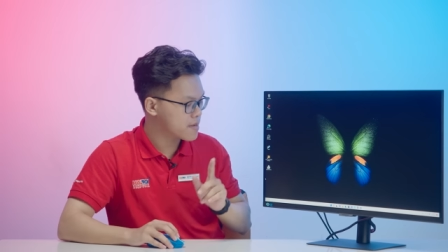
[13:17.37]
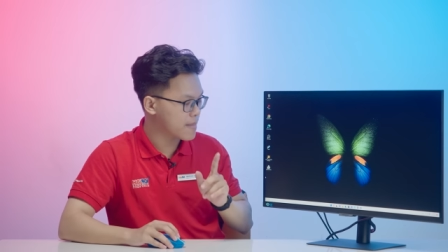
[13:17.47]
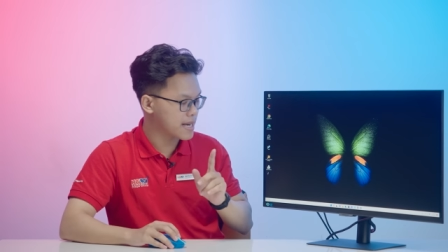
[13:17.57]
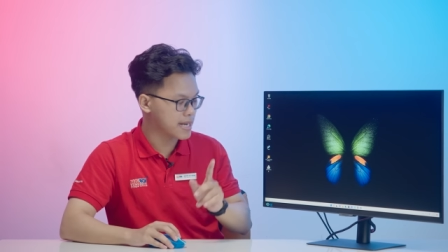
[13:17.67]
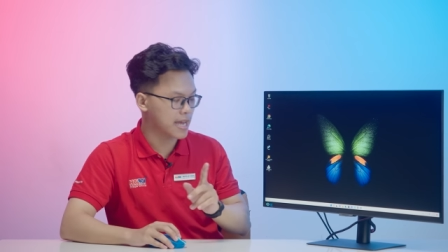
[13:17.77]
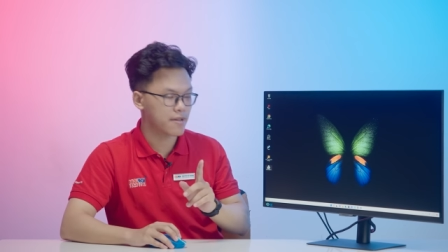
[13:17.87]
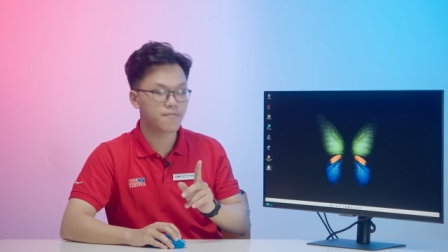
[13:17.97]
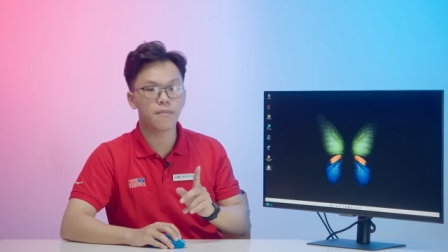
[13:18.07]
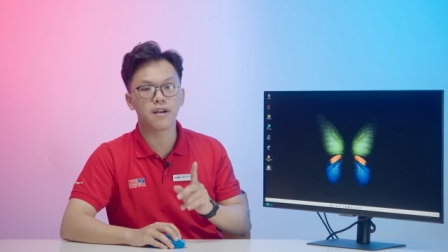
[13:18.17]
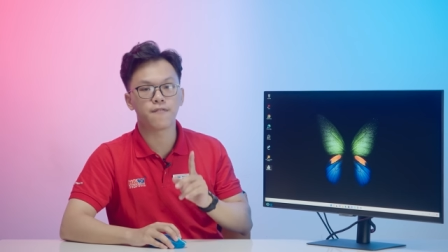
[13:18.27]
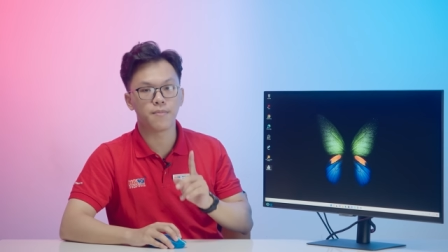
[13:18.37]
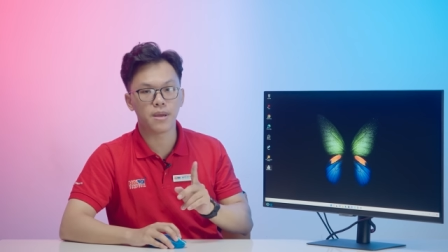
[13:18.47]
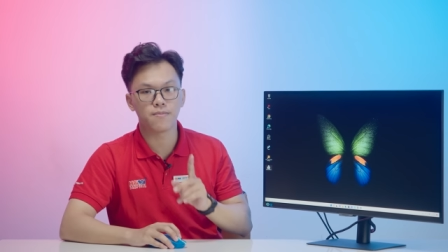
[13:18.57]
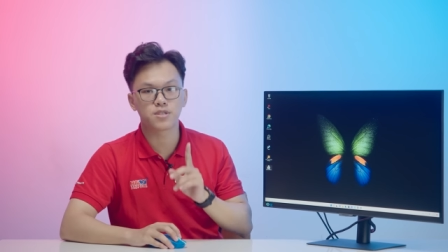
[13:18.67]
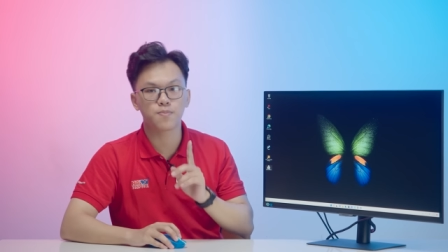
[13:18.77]
chiếc màn hình này bằng phần
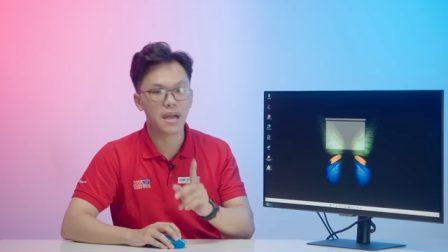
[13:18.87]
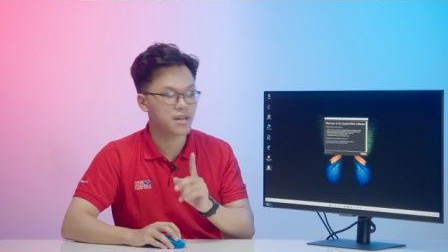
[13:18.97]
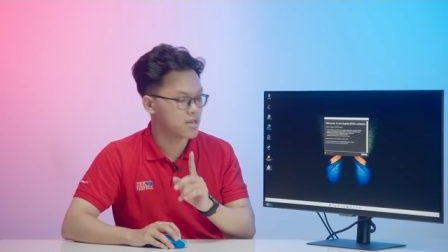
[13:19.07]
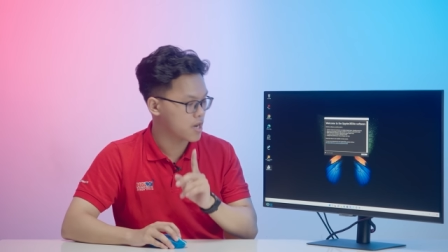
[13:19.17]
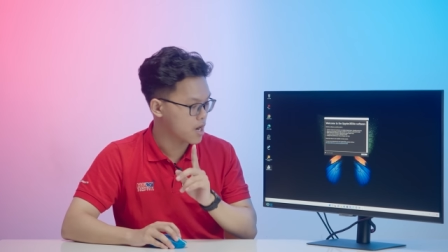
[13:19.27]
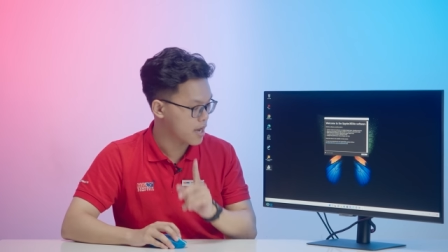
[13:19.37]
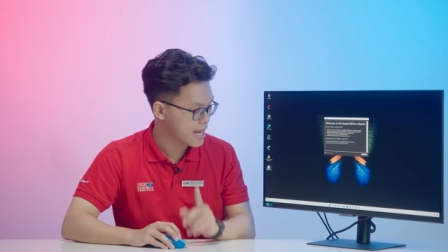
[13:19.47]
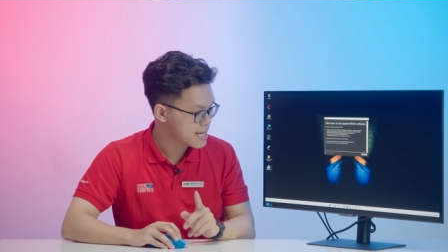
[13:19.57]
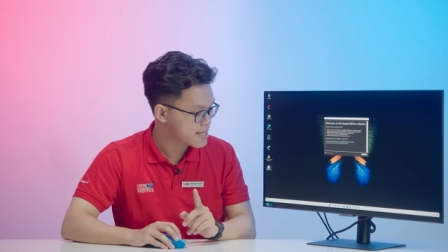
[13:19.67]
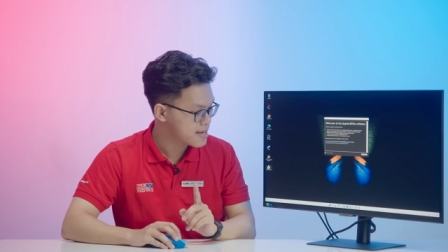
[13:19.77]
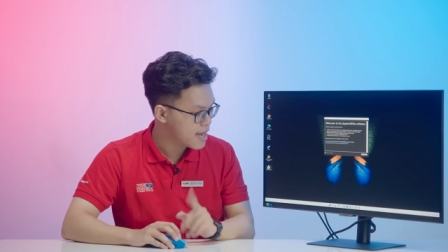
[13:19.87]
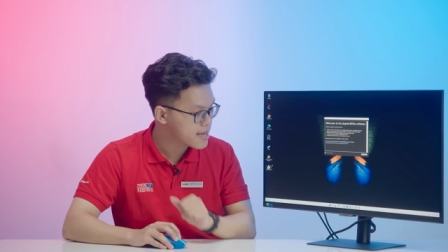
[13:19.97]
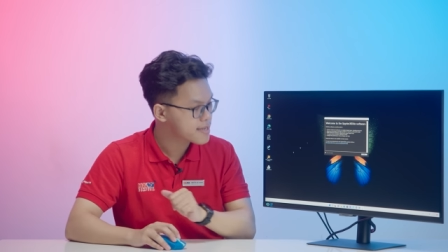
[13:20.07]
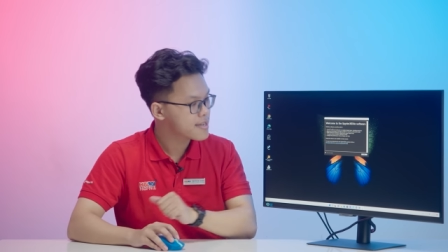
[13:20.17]
mềm SpyderX Elite X.